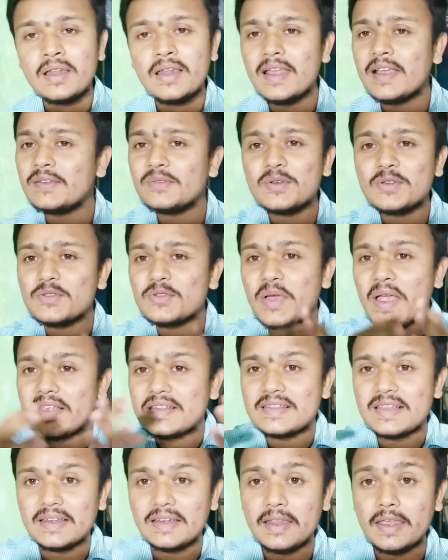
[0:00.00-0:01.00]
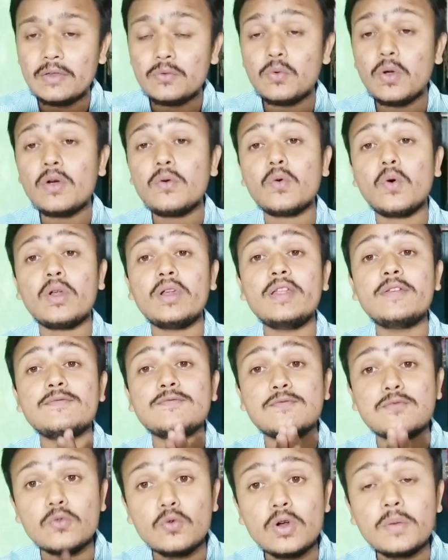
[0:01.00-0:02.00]
लेकिन दोस्तों ऐसा नहीं हुआ ओनली
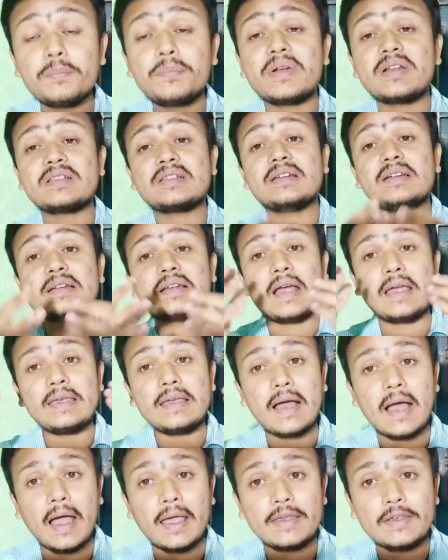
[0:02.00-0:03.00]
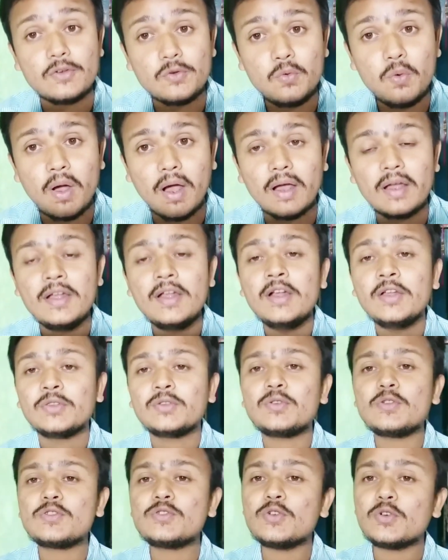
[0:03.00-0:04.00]
फोर का ही हाइक हुआ
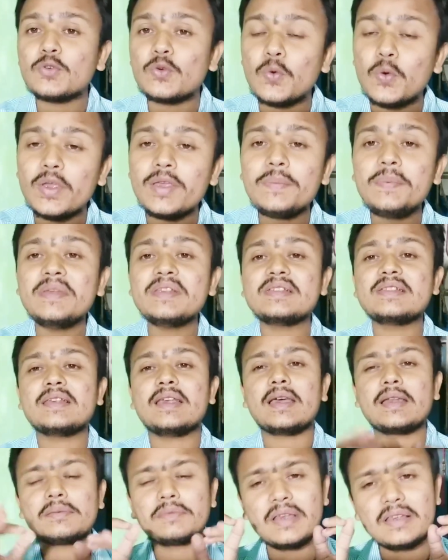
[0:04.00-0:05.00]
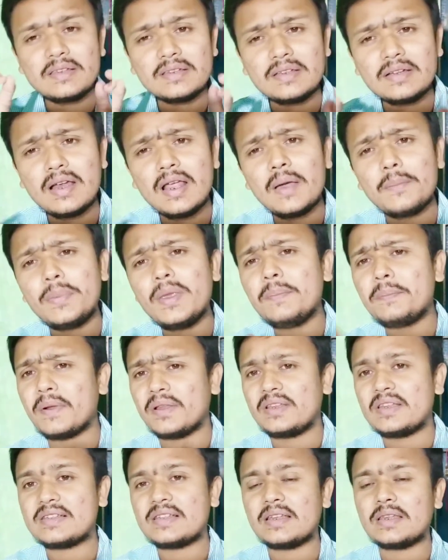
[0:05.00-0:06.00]
दोस्तों कोई भी शेयर कितना भी
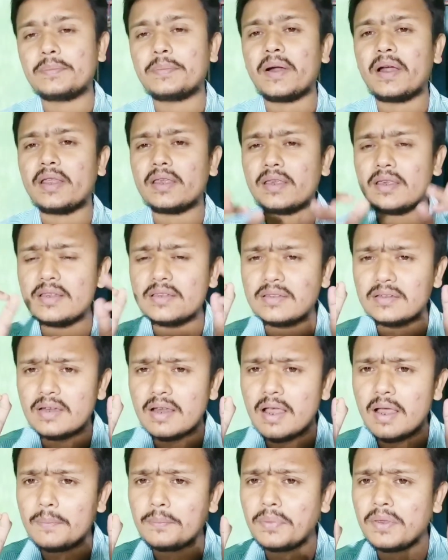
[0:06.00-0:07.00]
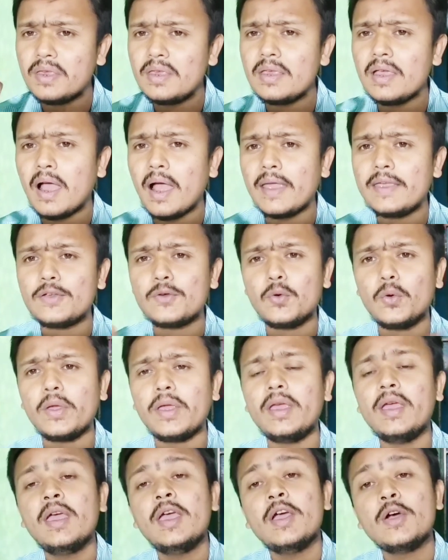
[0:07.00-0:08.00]
प्रतिशत बढ़े कितना भी हाइक
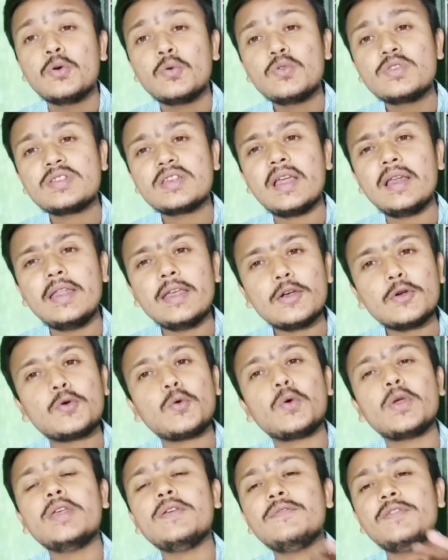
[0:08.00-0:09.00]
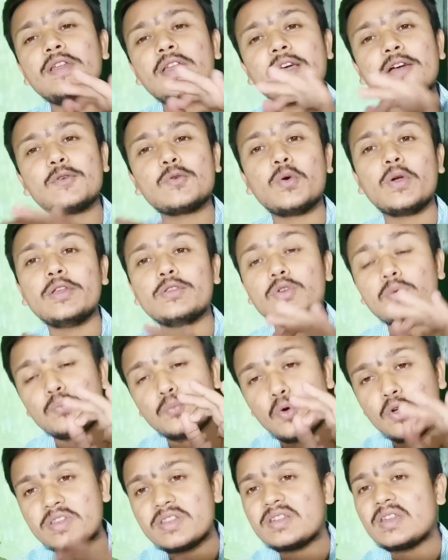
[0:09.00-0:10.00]
हुए उसके लिए कोई भी ना कोई तो
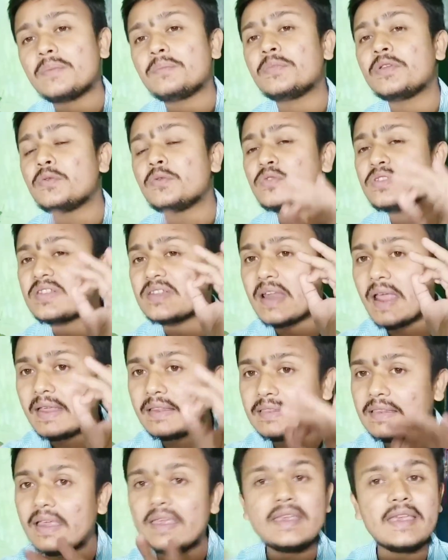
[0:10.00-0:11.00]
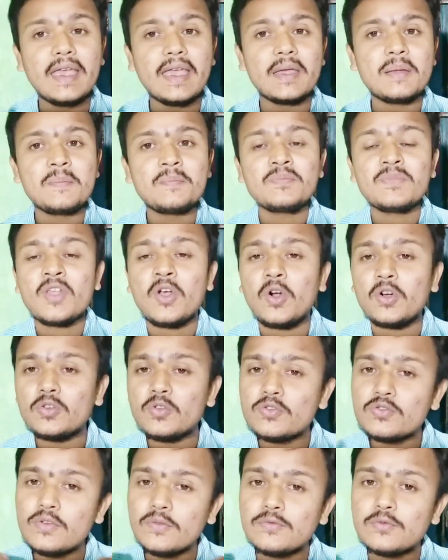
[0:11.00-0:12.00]
पॉजिटिव न्यूज रहता ही है और
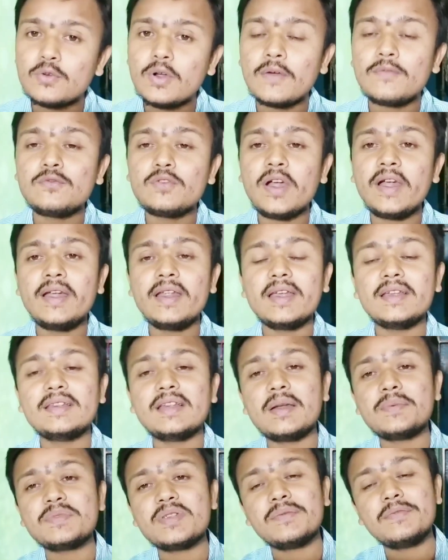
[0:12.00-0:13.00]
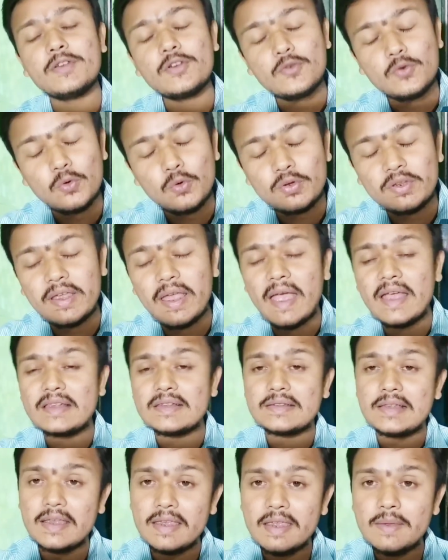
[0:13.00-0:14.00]
दोस्तों वोडाफोन आइडिया ऑपरेटर की तरफ से भी खुद
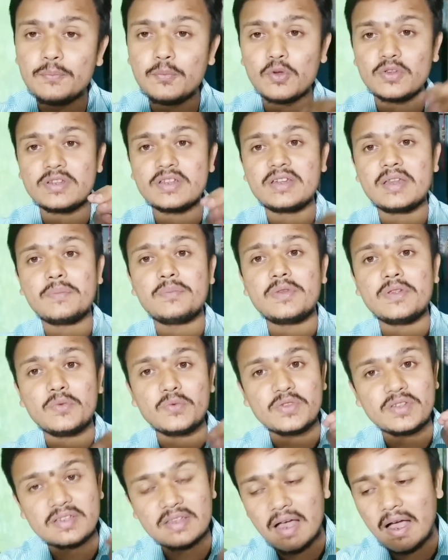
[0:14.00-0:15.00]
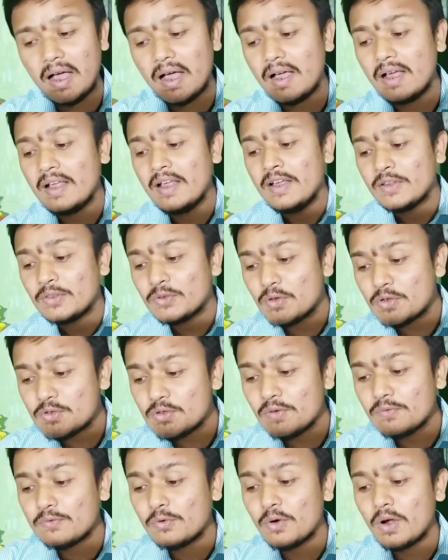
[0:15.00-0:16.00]
ऐसा ही पॉजिटिव न्यूज था
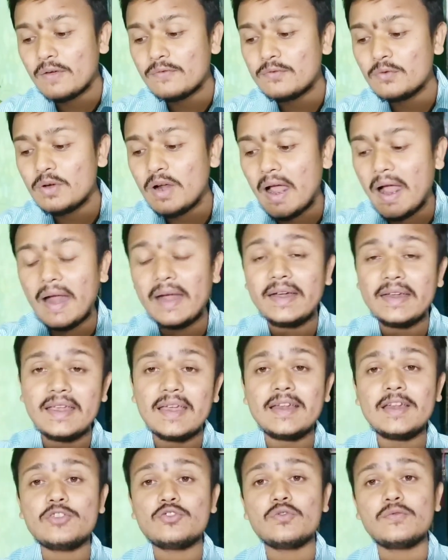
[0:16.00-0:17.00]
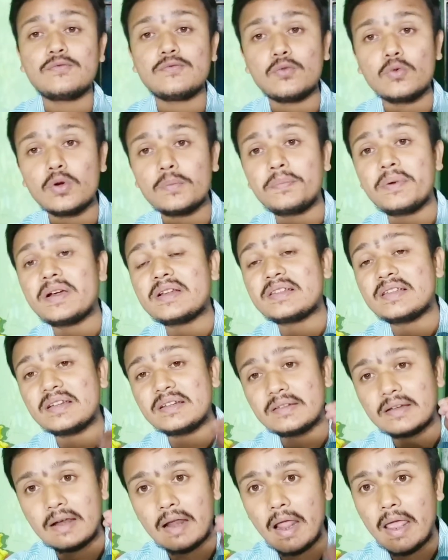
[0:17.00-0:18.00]
दोस्तों वोडाफोन आइडिया ने जो फोर
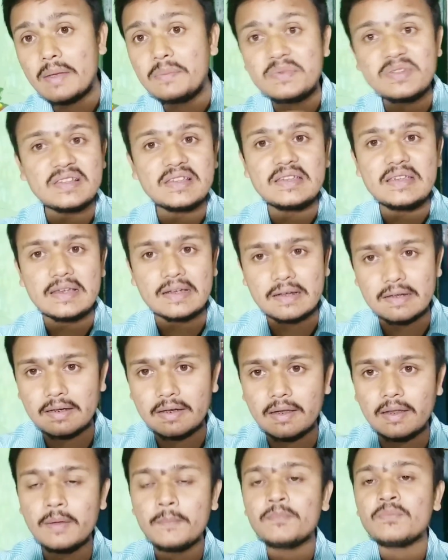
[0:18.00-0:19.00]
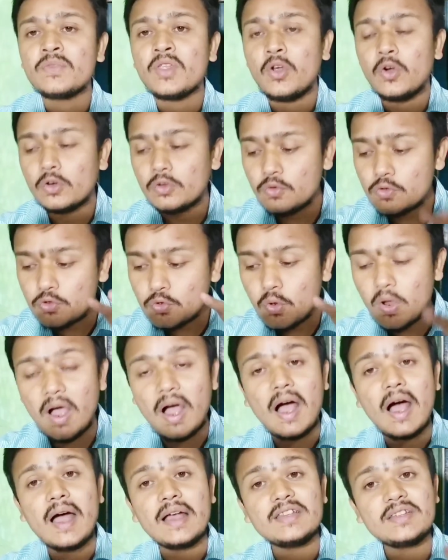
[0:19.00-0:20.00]
परसेंट क्लाइंट्स किया कल और दोस्तों
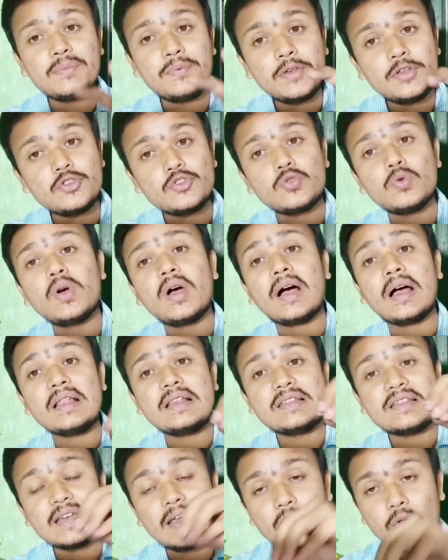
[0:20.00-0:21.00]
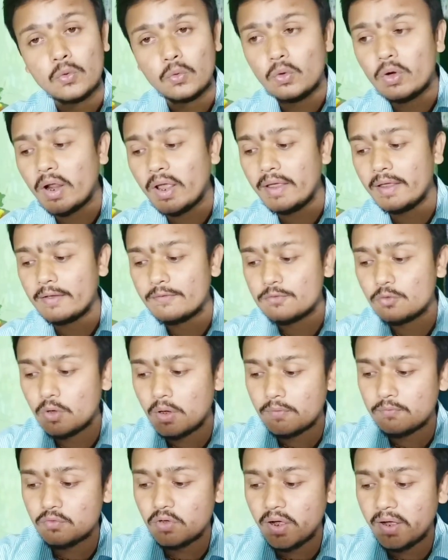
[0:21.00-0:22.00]
आज भी जो हलचल हो रहा है
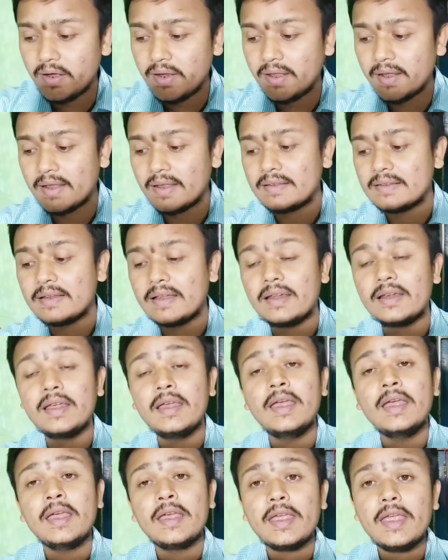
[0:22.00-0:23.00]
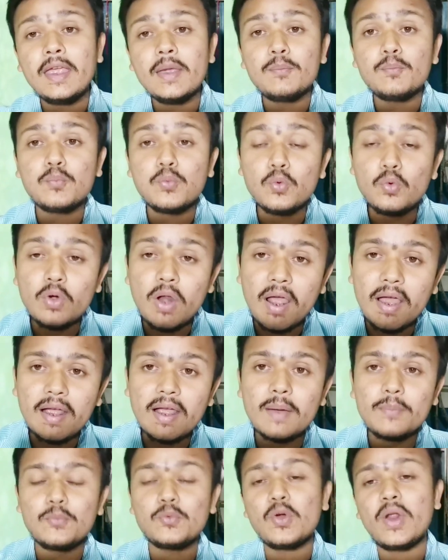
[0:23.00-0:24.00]
वोडाफोन आइडिया के अंदर ये पूरा
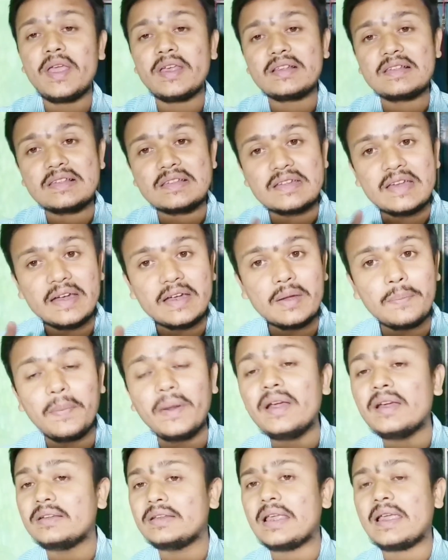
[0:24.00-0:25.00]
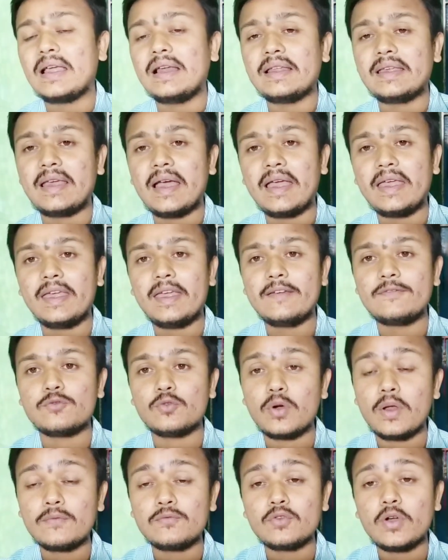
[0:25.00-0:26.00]
का पूरा एक स्टेटमेंट निकल के आया है
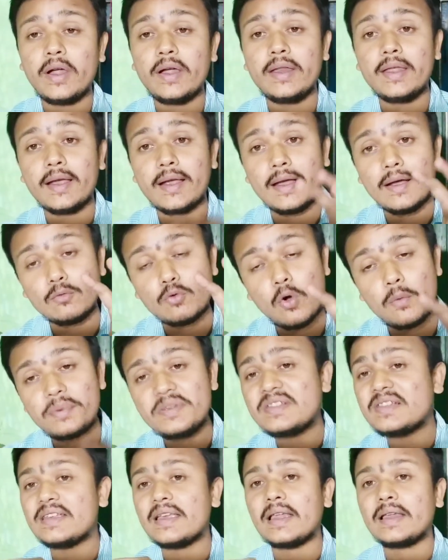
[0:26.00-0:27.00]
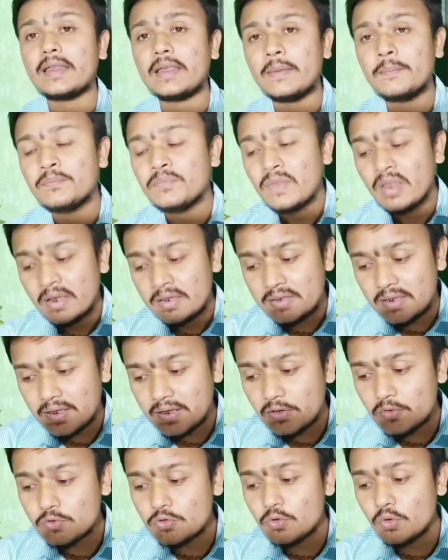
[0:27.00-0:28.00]
वोडाफोन आइडिया का ऑफिसियली
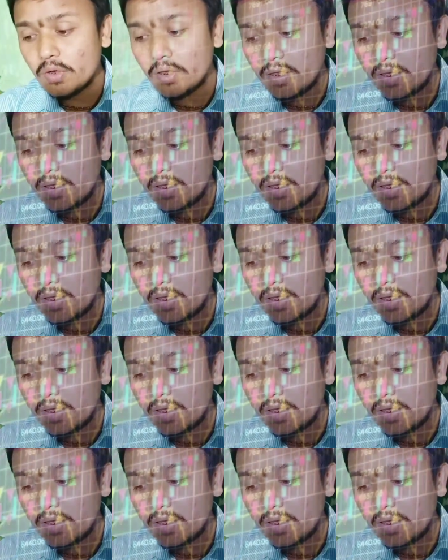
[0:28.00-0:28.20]
दोस्तों